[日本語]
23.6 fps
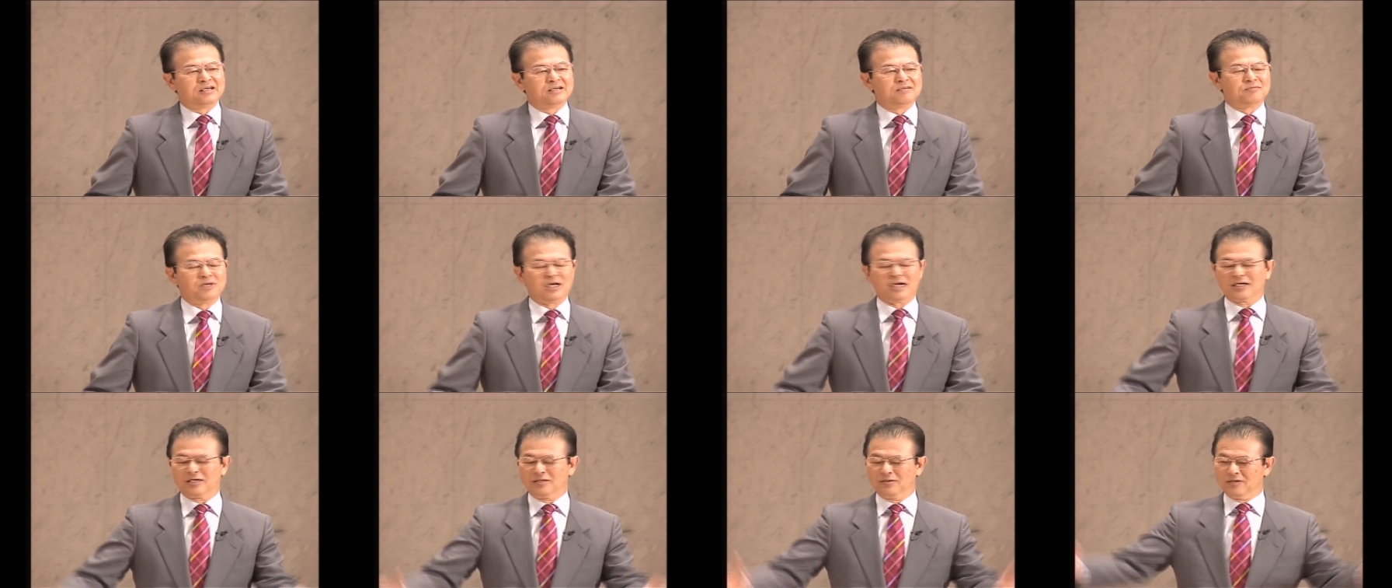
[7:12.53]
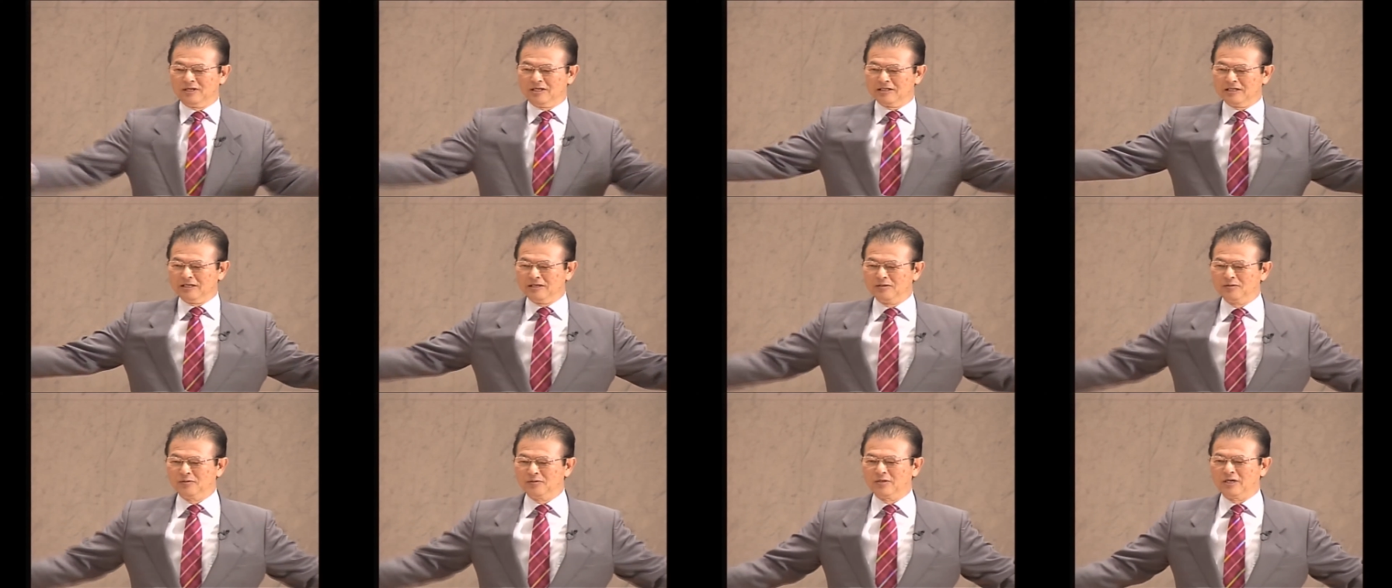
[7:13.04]
周りの方
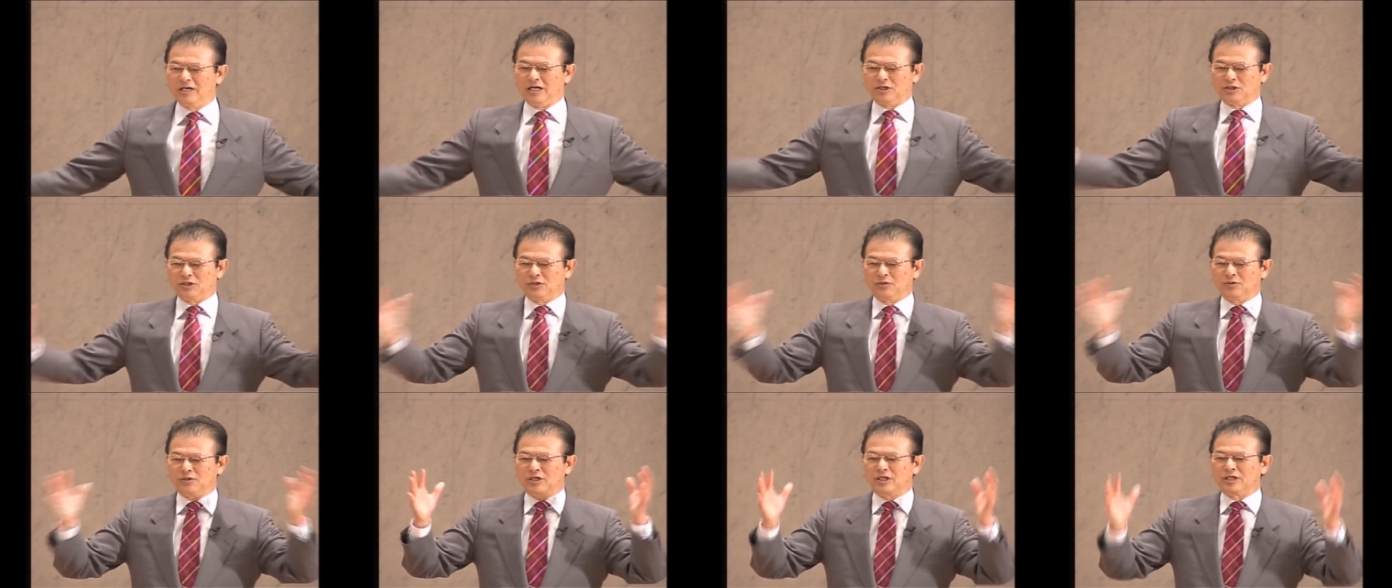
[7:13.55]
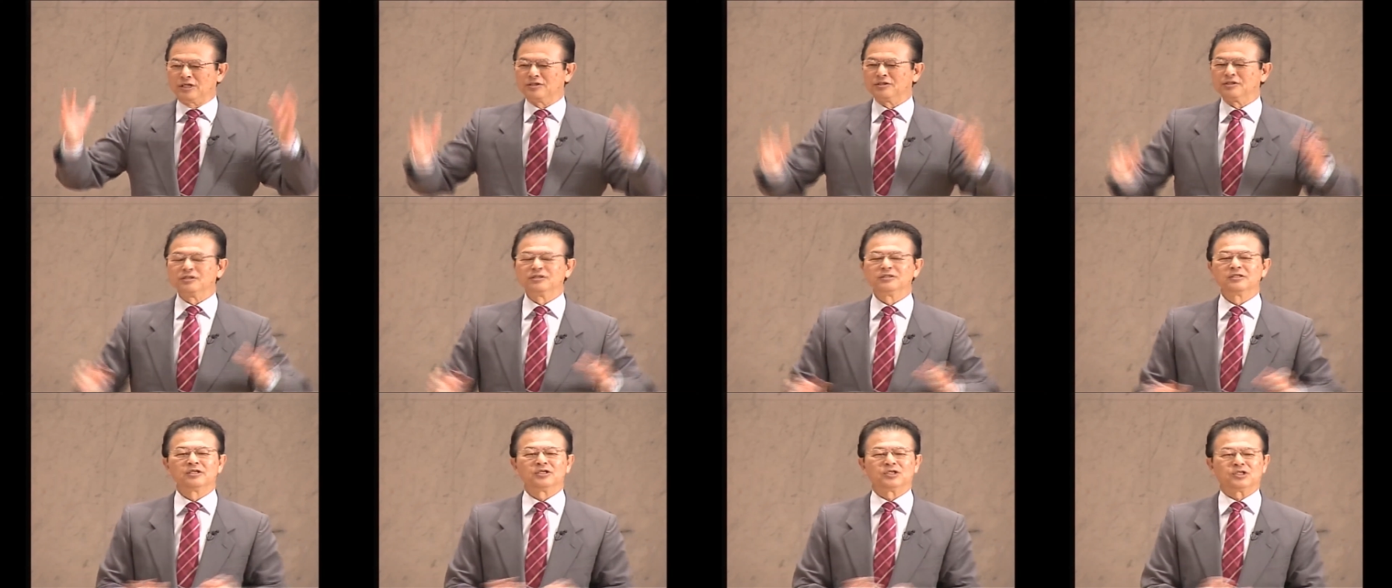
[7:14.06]
のお証をお聞きす
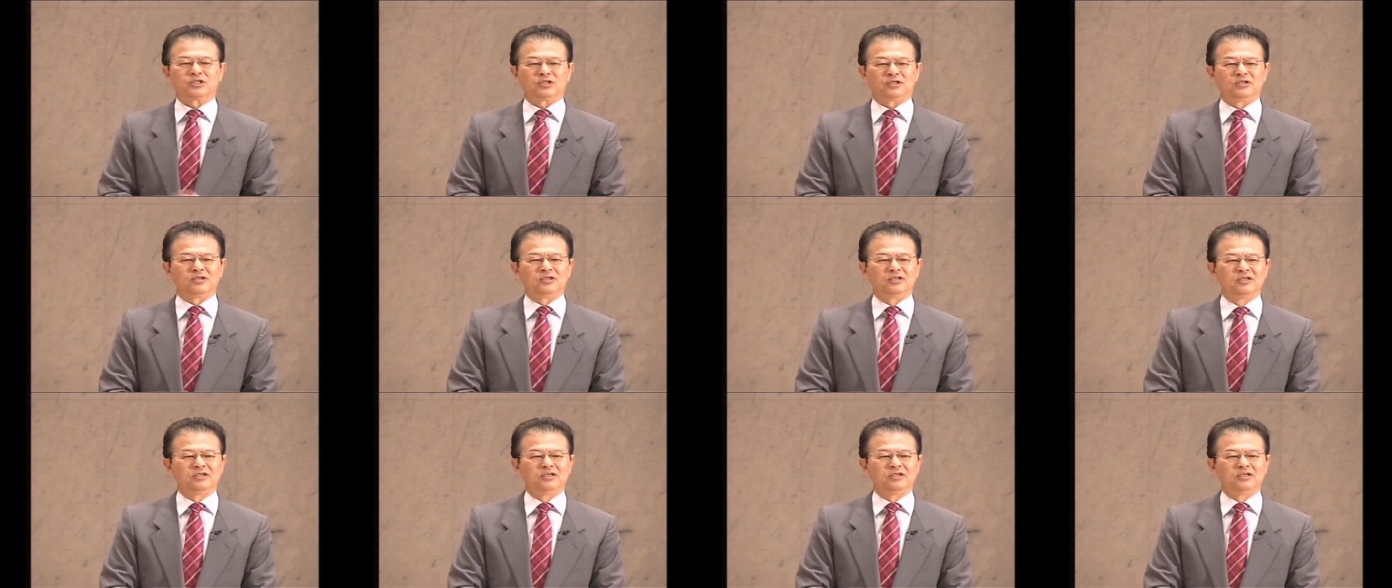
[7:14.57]
るでしょう。